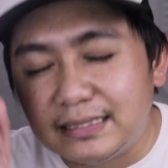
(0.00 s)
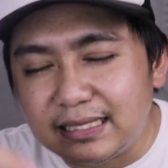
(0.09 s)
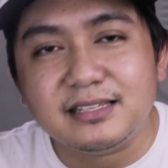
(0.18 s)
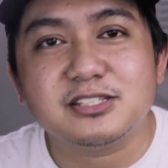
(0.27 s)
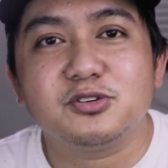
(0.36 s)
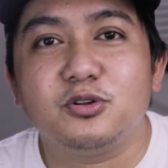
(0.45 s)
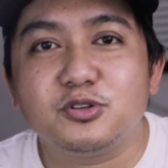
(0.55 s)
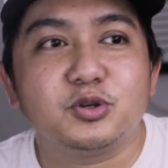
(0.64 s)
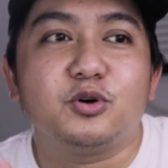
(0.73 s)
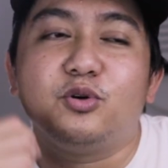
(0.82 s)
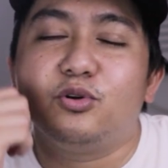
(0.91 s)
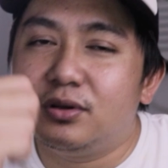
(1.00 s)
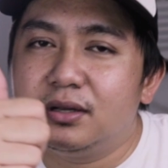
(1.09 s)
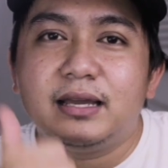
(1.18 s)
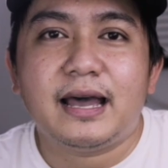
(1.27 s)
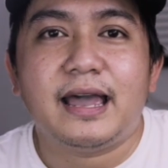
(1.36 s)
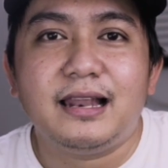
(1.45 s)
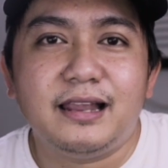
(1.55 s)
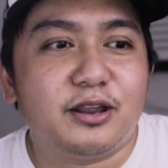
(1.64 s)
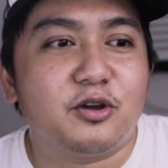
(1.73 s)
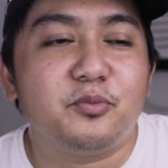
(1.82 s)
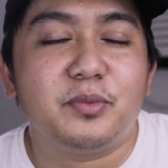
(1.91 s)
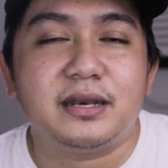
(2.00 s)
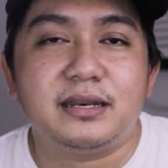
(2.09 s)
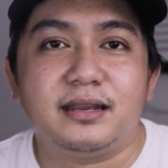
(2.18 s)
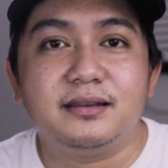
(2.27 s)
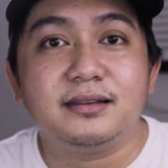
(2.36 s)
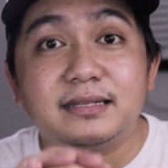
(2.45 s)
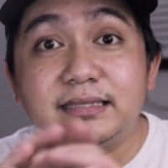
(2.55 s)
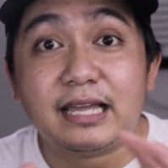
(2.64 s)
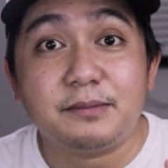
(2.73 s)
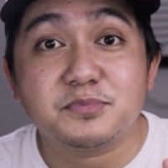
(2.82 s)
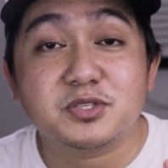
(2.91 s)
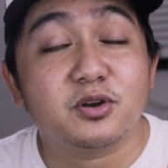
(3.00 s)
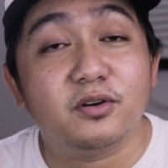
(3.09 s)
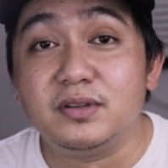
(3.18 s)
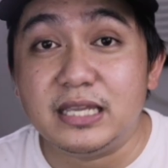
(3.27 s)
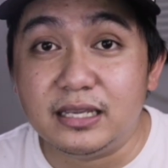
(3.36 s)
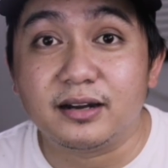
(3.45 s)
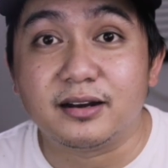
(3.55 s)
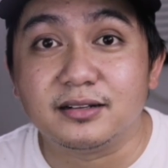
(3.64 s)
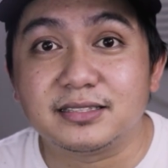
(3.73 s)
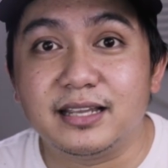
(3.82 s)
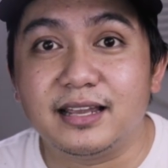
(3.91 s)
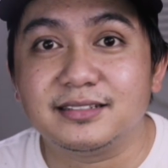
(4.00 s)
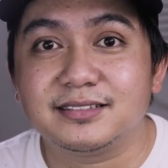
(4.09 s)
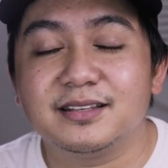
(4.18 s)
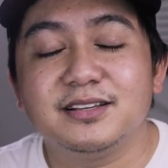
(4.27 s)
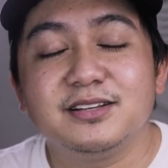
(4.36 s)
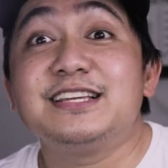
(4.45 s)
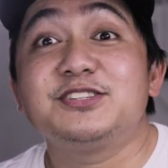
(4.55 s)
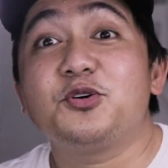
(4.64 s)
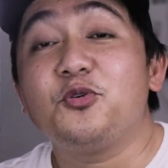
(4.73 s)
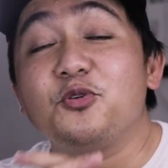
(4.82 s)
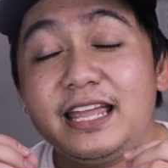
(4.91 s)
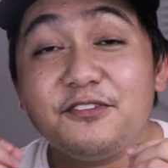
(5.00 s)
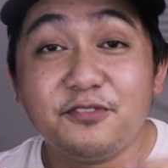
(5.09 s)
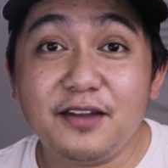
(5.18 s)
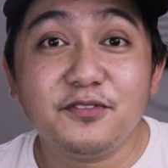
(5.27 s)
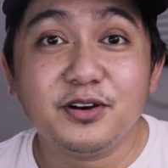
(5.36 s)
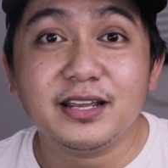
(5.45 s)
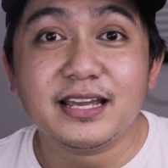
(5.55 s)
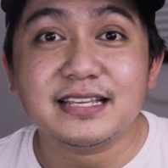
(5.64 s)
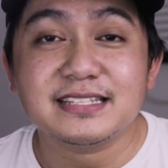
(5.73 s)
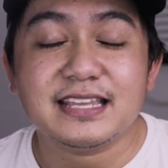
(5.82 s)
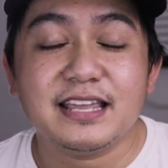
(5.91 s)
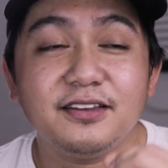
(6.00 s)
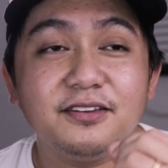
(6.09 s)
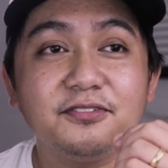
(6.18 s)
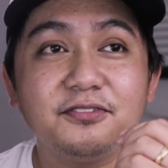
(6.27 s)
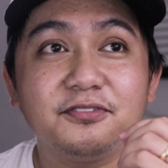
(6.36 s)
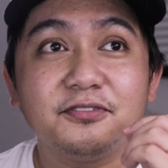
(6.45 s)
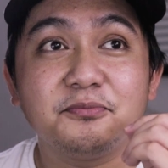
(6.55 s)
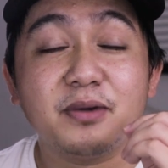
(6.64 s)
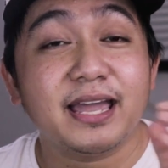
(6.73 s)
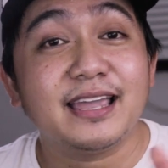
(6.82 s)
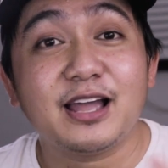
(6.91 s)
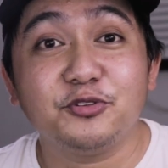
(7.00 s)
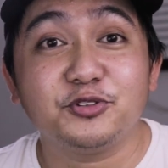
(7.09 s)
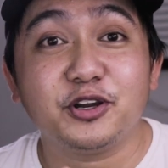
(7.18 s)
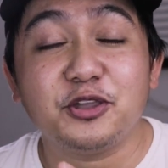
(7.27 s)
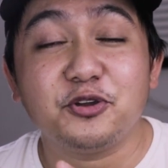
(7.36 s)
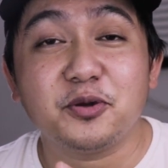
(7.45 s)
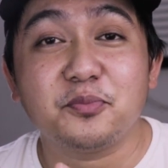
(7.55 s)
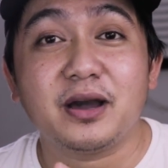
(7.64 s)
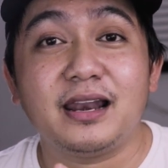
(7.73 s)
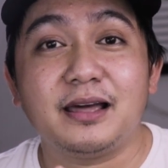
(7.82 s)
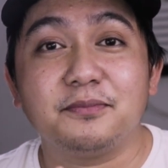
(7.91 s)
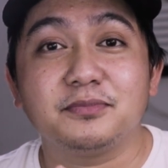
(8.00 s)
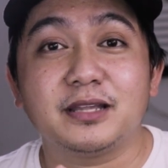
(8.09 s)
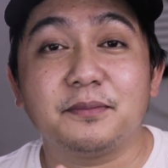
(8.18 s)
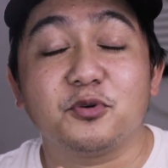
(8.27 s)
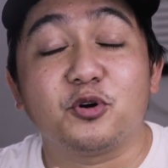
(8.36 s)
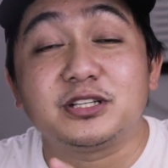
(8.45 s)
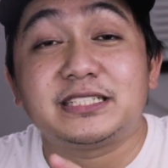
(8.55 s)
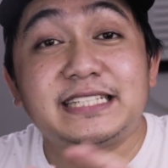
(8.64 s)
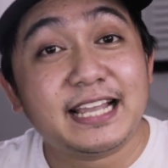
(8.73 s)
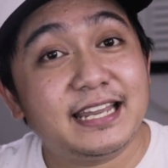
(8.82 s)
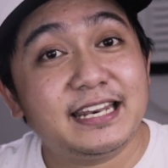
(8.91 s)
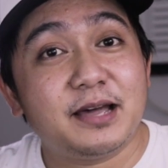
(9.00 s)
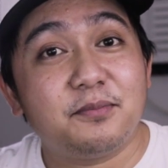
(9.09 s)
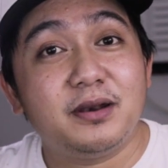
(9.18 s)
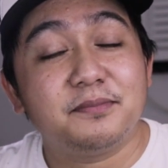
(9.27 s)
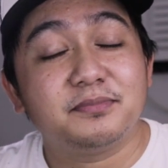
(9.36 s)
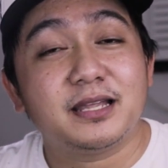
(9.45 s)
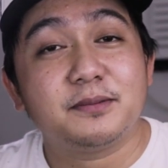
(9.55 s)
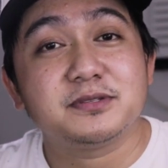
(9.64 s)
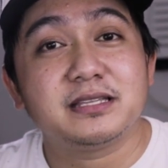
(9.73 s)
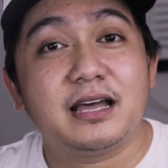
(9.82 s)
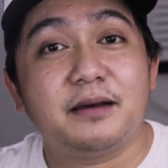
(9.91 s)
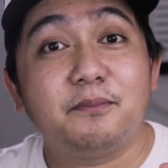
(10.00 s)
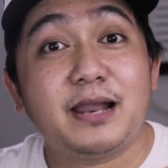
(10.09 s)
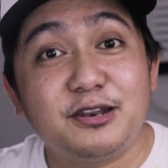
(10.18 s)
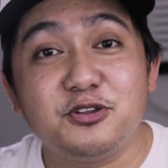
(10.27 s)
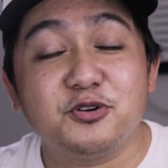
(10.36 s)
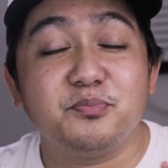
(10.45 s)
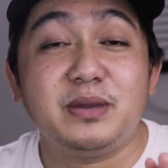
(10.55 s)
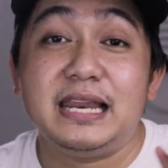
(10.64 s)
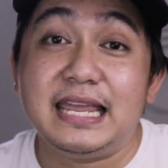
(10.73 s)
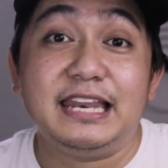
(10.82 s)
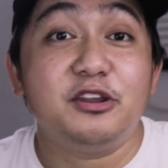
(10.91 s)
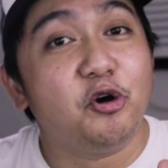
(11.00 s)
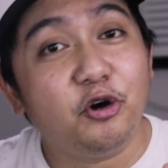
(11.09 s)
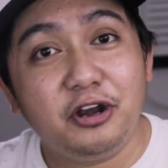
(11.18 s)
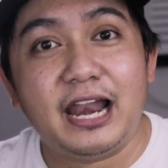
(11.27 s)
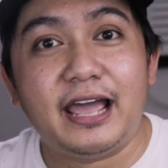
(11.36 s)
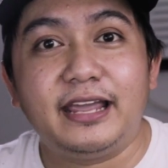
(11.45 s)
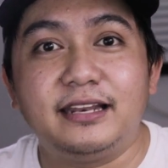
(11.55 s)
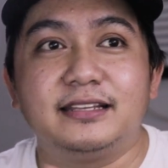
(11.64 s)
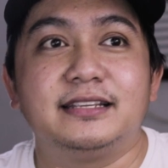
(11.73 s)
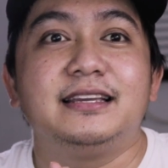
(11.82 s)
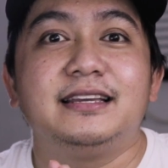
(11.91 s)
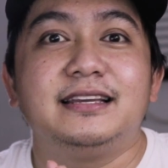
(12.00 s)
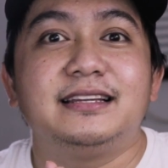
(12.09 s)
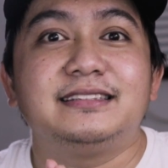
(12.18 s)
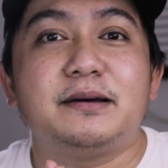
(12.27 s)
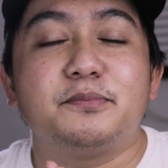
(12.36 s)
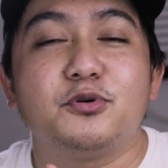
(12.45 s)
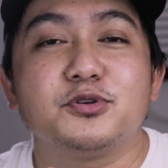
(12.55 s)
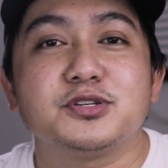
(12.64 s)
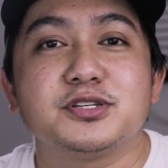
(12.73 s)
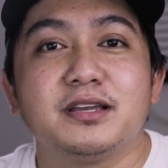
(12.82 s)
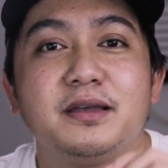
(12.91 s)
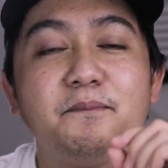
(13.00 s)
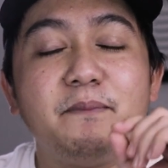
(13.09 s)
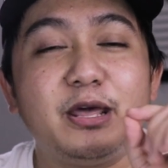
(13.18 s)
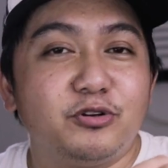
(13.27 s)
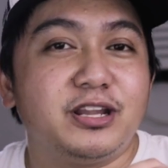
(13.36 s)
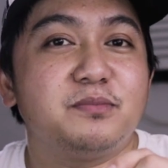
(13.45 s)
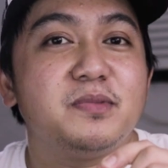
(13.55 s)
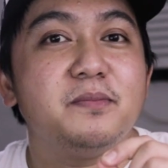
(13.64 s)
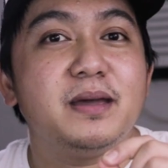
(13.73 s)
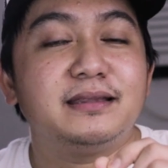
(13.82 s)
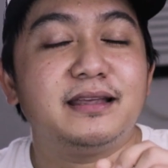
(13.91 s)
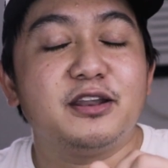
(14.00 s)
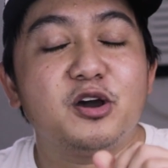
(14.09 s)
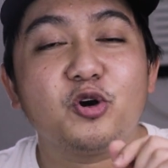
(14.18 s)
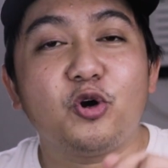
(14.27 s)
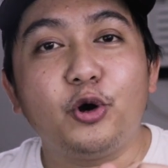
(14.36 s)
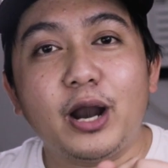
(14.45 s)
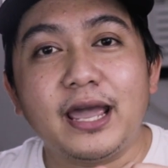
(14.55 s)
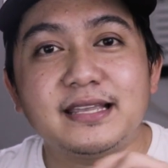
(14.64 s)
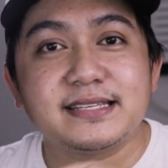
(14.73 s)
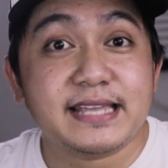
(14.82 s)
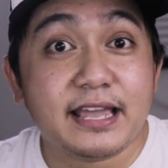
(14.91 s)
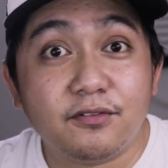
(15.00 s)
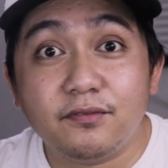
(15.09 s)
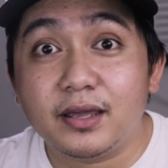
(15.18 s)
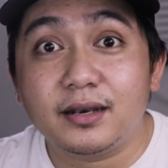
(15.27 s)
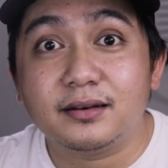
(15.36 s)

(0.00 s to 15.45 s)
That is also highly recommended types of gigahertz guys. So, if ever guys, if maka-encounter kayo ng mga laptop or second-hand laptops na plano nyong bilhin online, tapos, merong nagbebenta ng Core i7